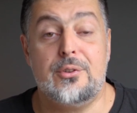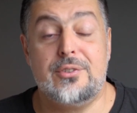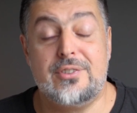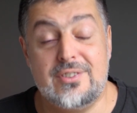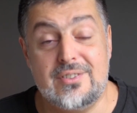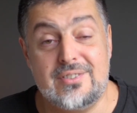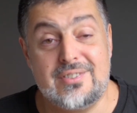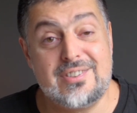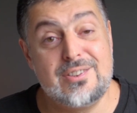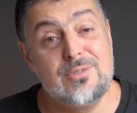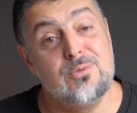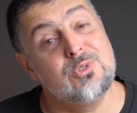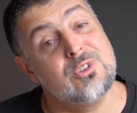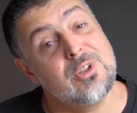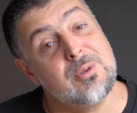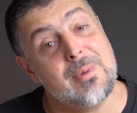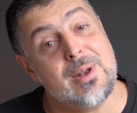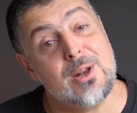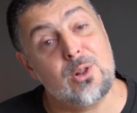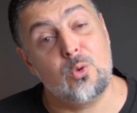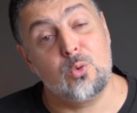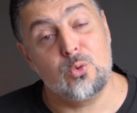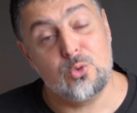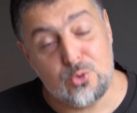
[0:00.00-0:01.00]
si, vous
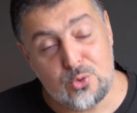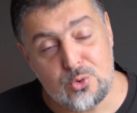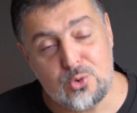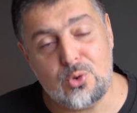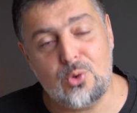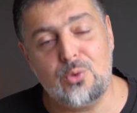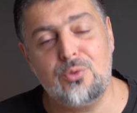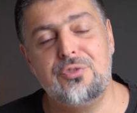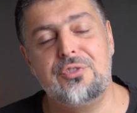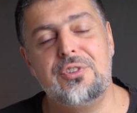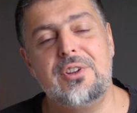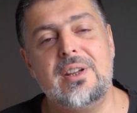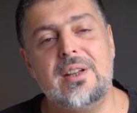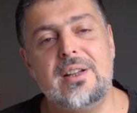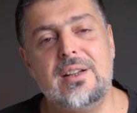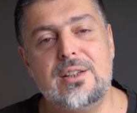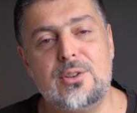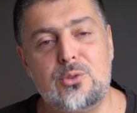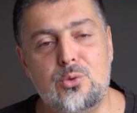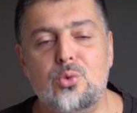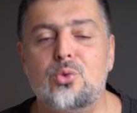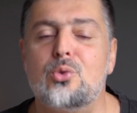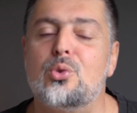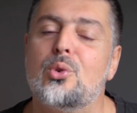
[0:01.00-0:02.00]
aimez le contenu qu'on fait,
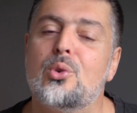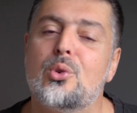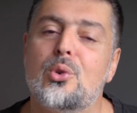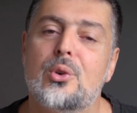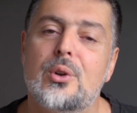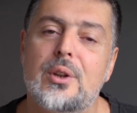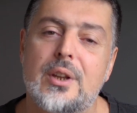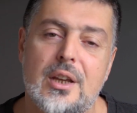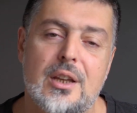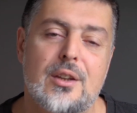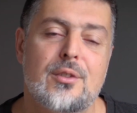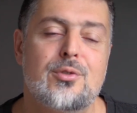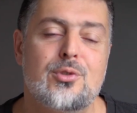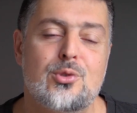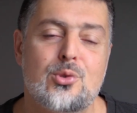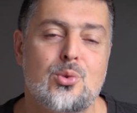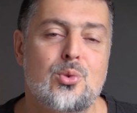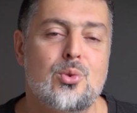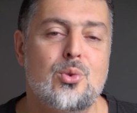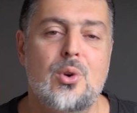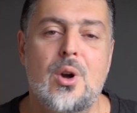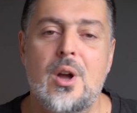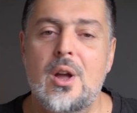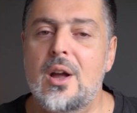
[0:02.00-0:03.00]
les tutos, les
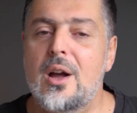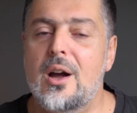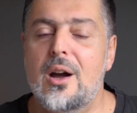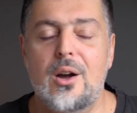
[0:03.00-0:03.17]
reviews,